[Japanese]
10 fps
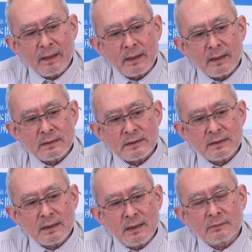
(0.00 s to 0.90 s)
えー、
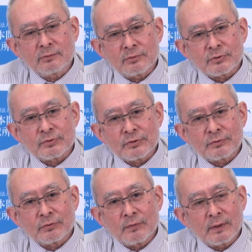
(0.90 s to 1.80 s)
新悪の数
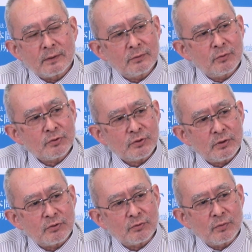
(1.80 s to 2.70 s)
軸と言われる
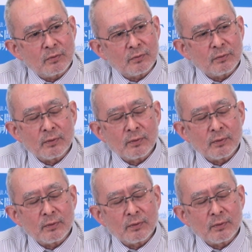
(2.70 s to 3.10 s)
ロシア中国